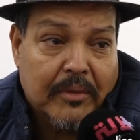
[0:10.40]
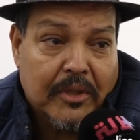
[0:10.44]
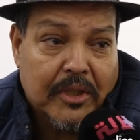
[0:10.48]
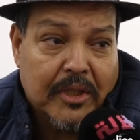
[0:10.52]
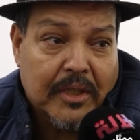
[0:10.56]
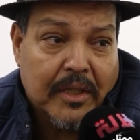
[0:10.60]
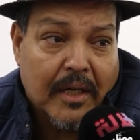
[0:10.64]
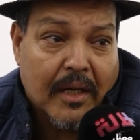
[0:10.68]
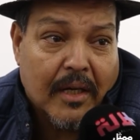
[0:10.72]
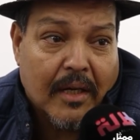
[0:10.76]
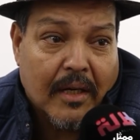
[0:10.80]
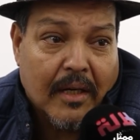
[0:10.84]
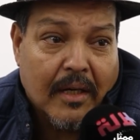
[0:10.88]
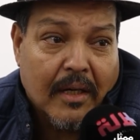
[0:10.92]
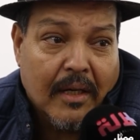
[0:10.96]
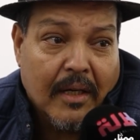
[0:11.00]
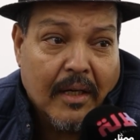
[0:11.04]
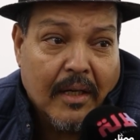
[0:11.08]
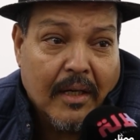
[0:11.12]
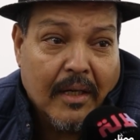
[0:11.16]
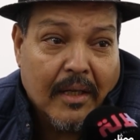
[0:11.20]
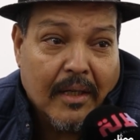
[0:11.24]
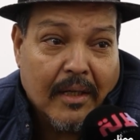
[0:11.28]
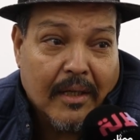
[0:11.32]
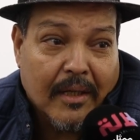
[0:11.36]
باش جا
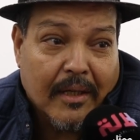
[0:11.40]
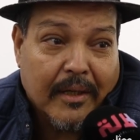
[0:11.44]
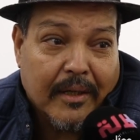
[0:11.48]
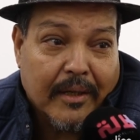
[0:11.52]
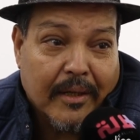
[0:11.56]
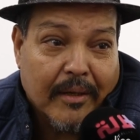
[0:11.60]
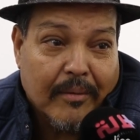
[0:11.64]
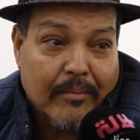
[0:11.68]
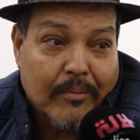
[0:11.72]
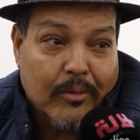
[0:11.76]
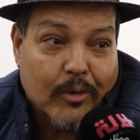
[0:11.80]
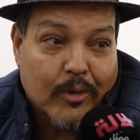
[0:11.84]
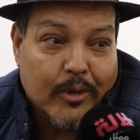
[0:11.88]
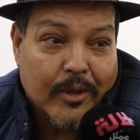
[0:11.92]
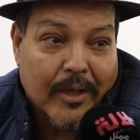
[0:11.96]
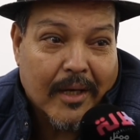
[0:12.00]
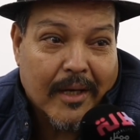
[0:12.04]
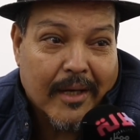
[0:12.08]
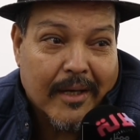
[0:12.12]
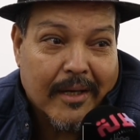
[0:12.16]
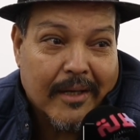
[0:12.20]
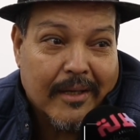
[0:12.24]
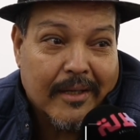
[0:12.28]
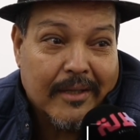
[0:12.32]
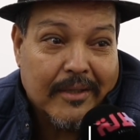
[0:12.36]
من بشرى
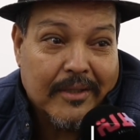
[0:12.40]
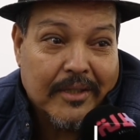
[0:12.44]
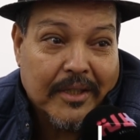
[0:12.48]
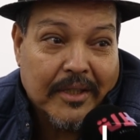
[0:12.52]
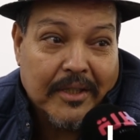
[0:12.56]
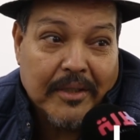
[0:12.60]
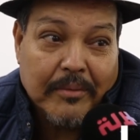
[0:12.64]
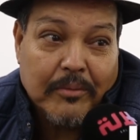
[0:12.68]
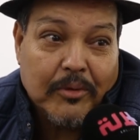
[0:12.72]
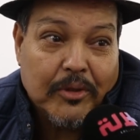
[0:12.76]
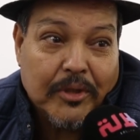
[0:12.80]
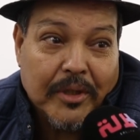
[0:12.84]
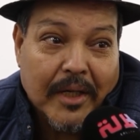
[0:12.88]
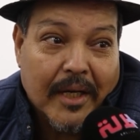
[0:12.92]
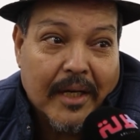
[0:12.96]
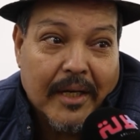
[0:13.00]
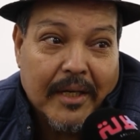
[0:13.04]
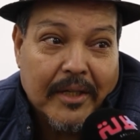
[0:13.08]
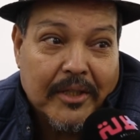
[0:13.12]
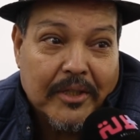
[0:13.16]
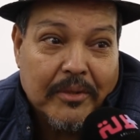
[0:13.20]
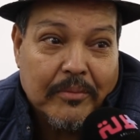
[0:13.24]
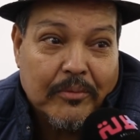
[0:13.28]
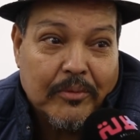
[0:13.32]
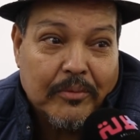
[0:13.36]
عريش حيت بشرى
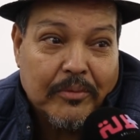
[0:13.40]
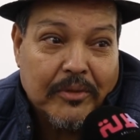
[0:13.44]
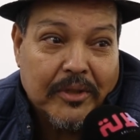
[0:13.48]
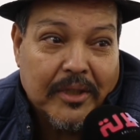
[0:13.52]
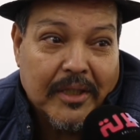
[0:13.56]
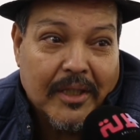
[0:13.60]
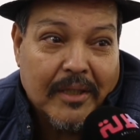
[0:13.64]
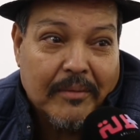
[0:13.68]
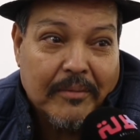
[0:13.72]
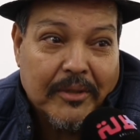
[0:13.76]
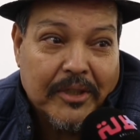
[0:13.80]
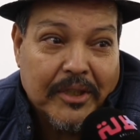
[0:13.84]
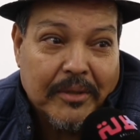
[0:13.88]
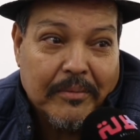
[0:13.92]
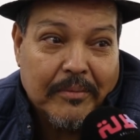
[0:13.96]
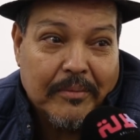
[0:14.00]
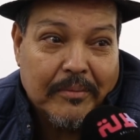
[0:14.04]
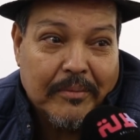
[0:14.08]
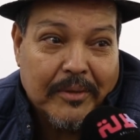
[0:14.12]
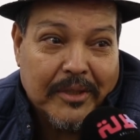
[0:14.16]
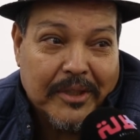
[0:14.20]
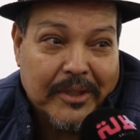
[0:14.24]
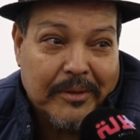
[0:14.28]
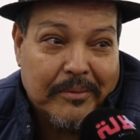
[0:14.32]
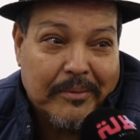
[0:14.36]
عريش ممثله ماشي
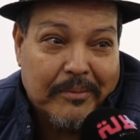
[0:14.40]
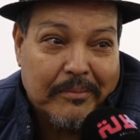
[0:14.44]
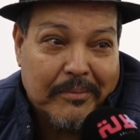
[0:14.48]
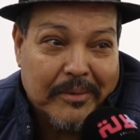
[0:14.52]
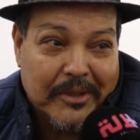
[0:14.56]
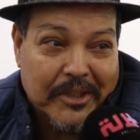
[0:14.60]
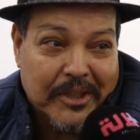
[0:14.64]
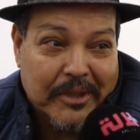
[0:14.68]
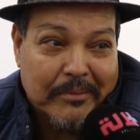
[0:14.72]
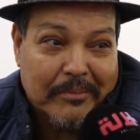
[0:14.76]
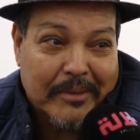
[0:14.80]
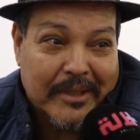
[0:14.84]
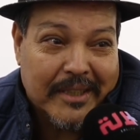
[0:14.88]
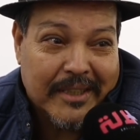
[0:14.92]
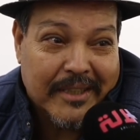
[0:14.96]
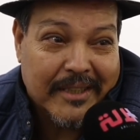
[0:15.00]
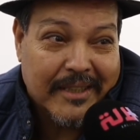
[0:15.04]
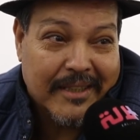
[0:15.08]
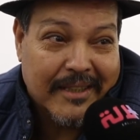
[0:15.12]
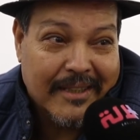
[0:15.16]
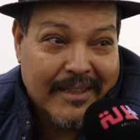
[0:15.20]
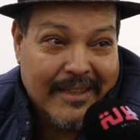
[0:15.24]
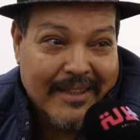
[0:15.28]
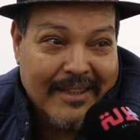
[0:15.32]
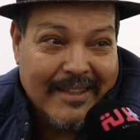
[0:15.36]
ماشي ماشي مرتي